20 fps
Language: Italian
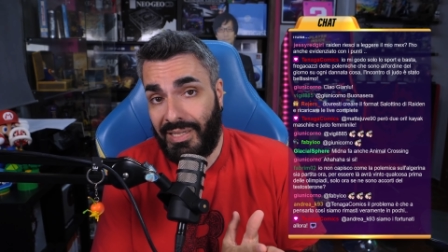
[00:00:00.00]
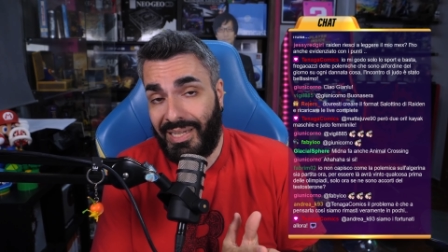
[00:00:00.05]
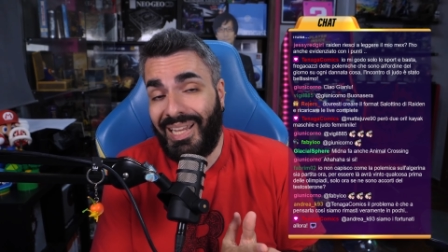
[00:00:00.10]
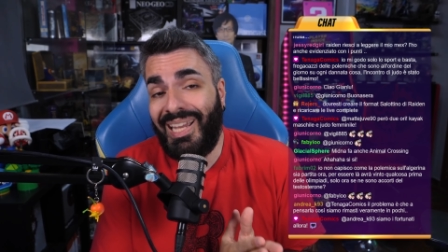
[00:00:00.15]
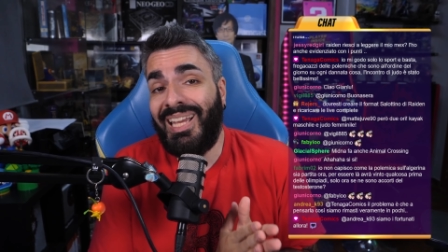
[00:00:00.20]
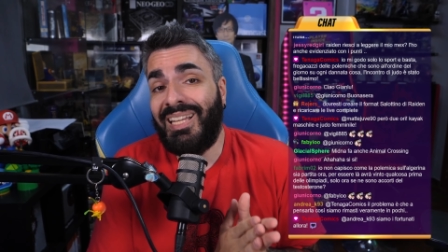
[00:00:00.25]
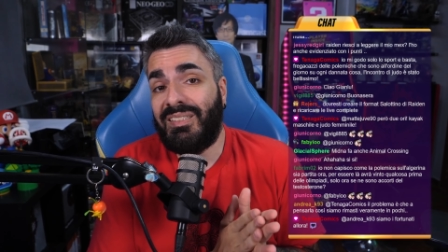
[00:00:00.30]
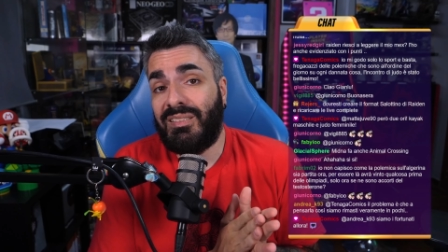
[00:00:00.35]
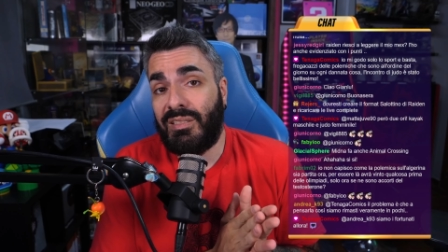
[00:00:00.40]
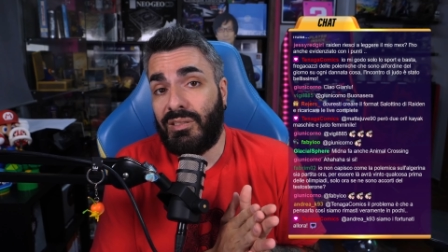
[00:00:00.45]

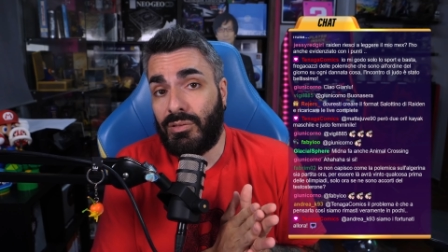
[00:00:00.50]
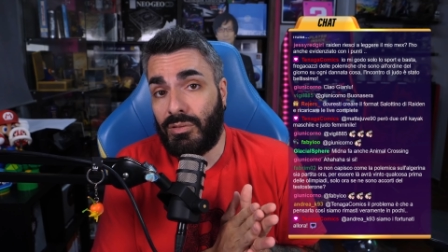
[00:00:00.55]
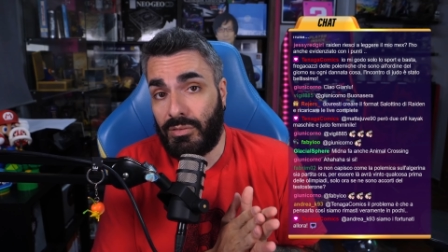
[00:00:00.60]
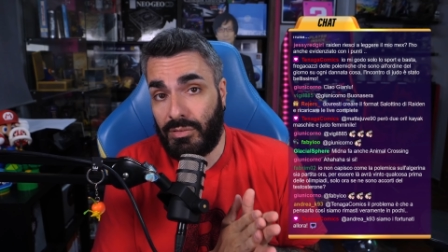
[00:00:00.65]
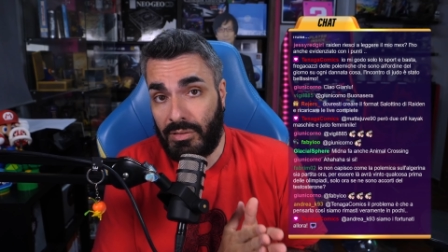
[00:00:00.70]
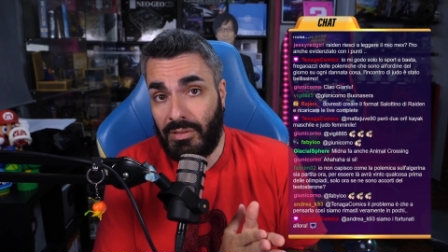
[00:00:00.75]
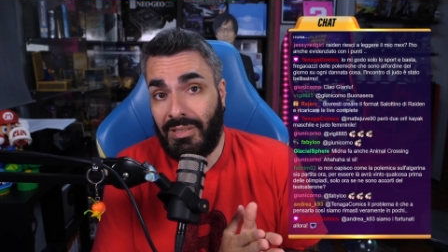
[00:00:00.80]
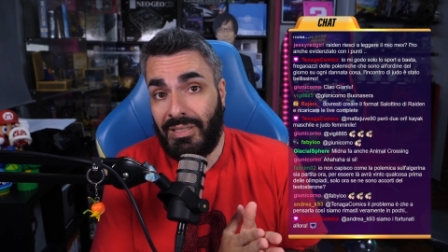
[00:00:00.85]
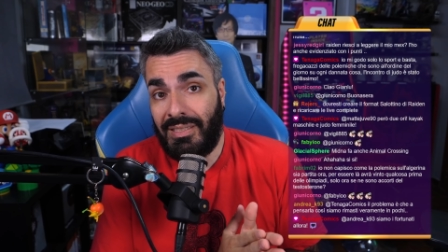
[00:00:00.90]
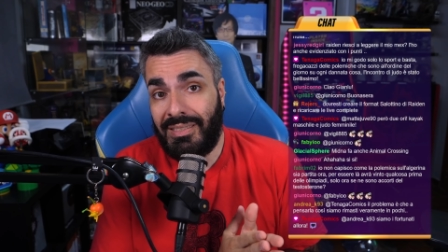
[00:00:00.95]
etico,
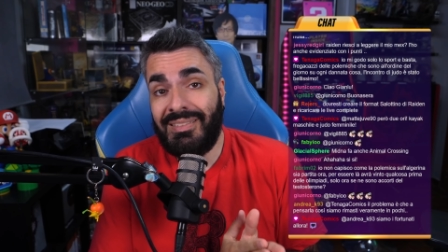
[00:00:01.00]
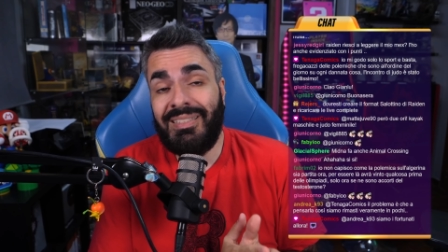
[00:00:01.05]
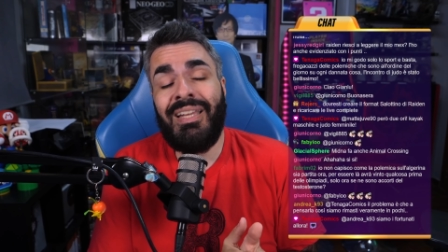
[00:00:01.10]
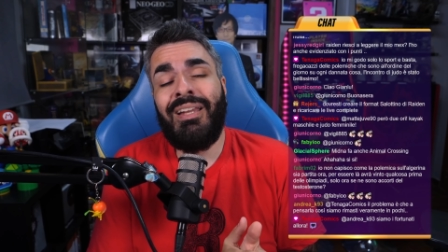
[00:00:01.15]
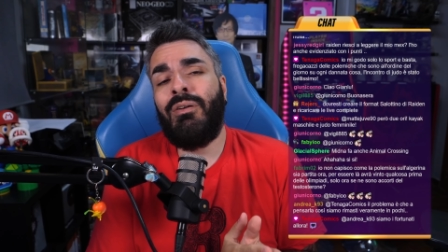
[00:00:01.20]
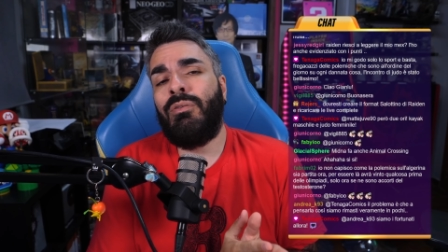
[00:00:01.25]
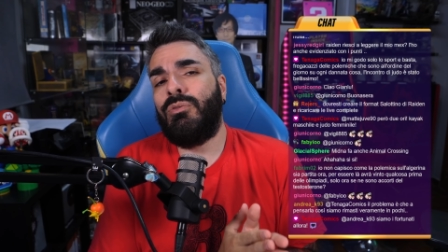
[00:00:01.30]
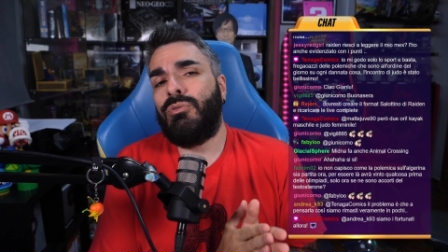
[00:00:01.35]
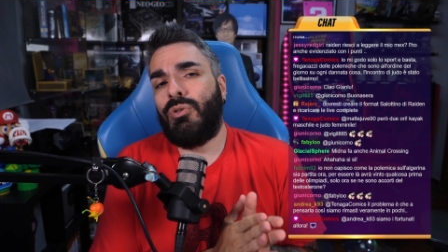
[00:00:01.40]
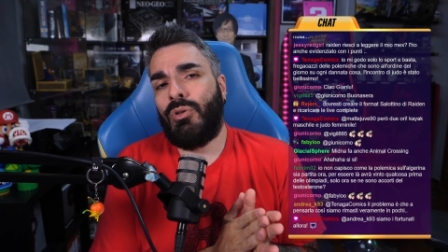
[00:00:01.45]

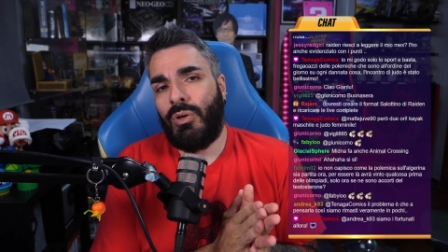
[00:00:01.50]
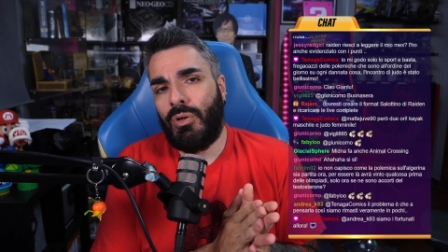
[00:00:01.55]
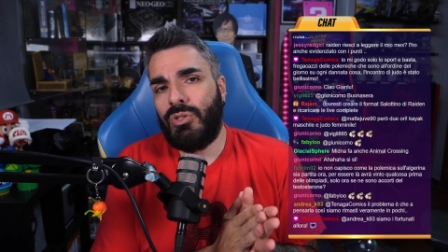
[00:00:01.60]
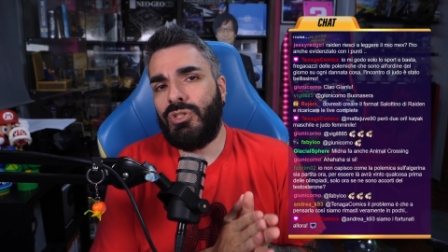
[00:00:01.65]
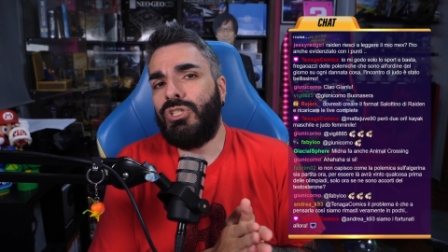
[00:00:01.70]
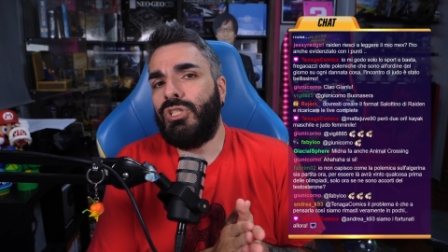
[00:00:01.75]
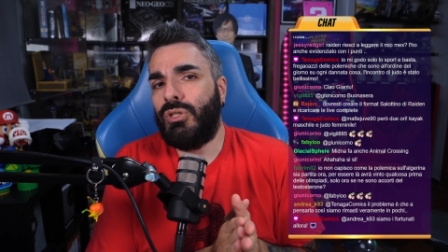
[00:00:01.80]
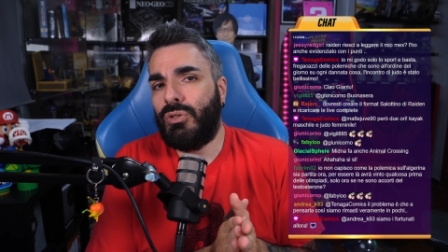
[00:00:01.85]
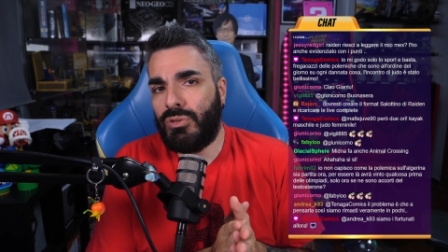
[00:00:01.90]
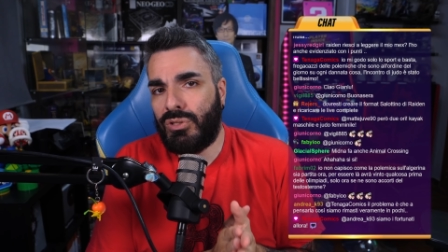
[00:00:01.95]

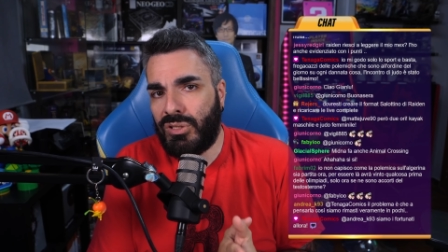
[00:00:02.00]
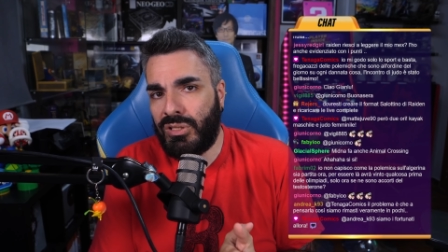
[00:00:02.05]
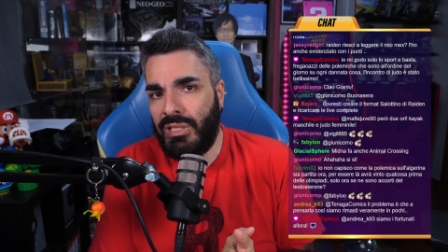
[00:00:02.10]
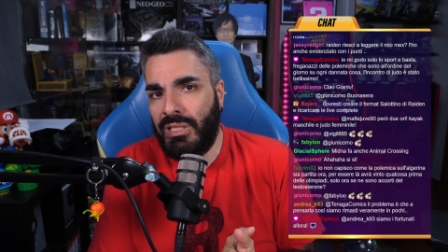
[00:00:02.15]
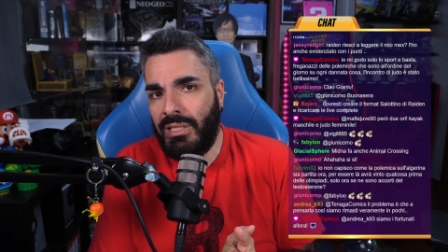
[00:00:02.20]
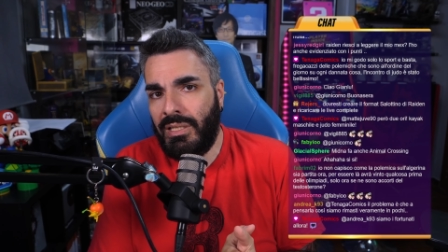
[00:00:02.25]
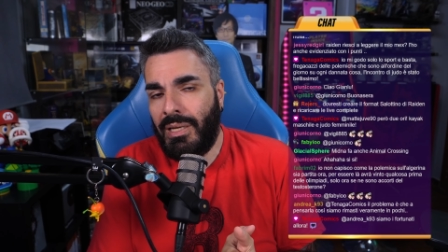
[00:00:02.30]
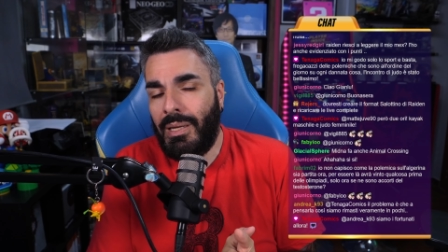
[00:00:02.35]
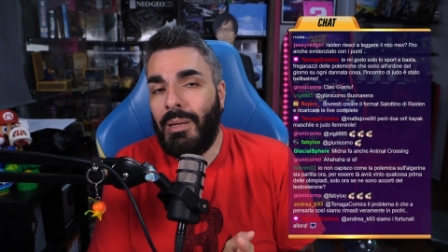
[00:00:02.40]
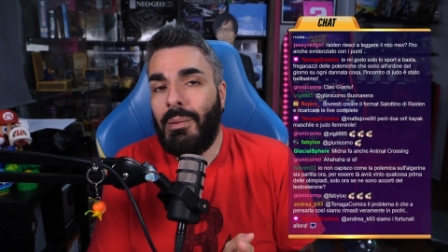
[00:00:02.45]
deontologico sì,